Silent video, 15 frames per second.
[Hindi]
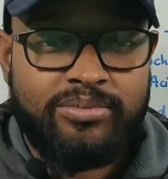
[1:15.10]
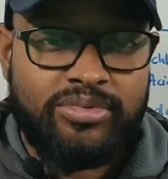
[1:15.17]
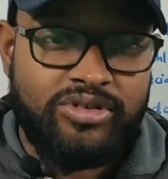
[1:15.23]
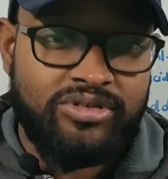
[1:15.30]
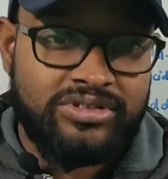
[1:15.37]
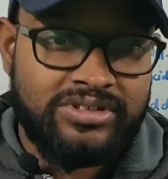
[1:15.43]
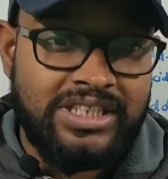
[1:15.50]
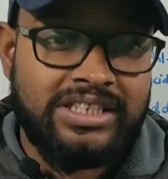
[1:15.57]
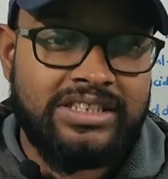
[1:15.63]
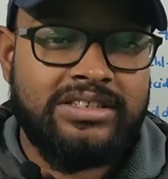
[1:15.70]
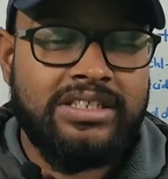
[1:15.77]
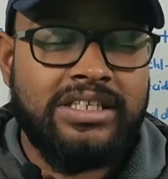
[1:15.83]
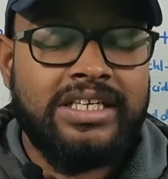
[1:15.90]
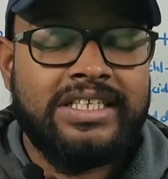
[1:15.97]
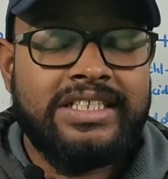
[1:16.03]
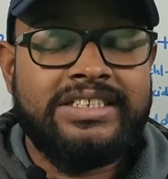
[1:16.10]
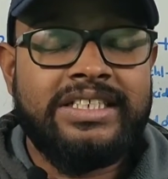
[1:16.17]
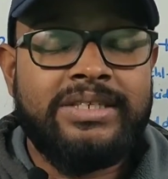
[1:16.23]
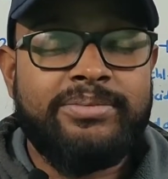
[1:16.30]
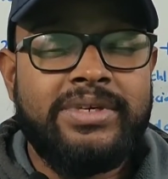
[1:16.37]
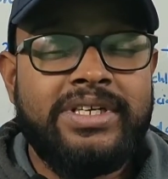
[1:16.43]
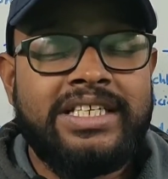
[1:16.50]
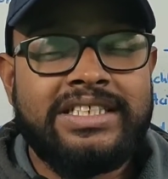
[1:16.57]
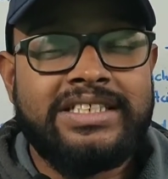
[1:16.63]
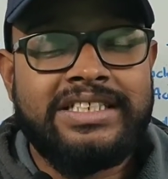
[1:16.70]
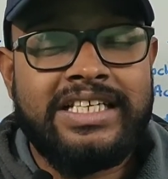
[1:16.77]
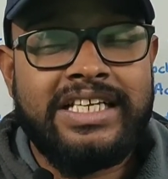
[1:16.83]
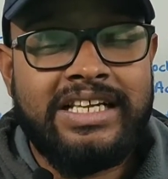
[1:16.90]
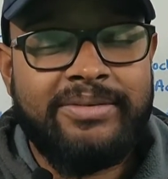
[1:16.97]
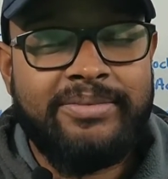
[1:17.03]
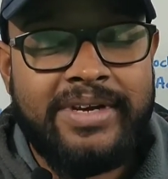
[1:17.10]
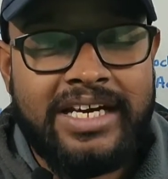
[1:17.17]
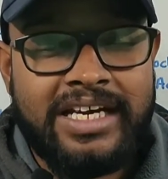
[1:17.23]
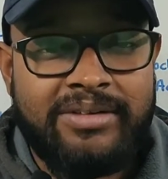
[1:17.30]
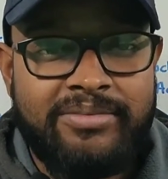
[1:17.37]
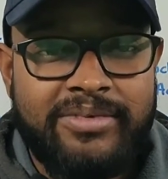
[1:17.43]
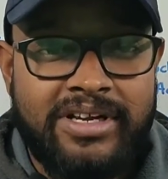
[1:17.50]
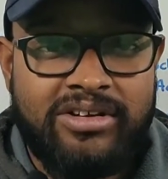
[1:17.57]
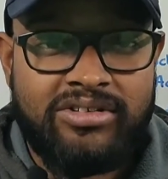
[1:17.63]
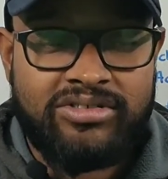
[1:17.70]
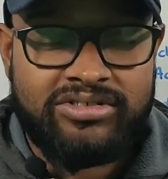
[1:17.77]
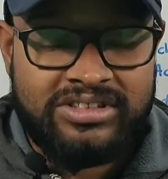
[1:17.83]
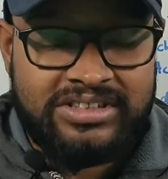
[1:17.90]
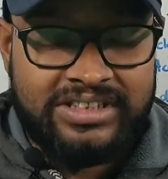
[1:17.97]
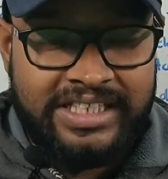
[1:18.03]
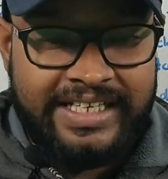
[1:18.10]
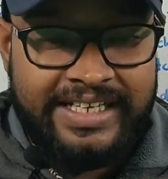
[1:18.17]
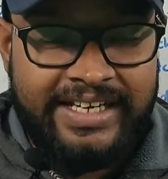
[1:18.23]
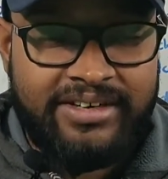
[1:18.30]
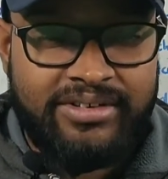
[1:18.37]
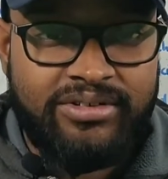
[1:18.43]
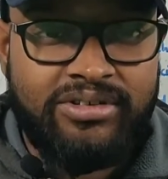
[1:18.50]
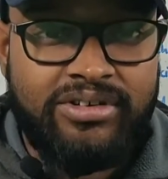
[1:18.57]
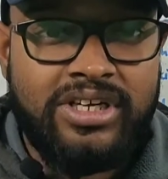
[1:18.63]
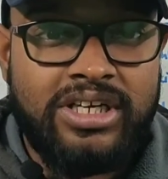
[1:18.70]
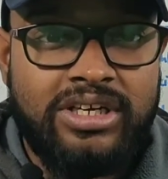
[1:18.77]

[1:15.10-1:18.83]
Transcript: प्रोसेस जब भी किसी एलिमेंट में अगर ऑक्सीजन ऐड हो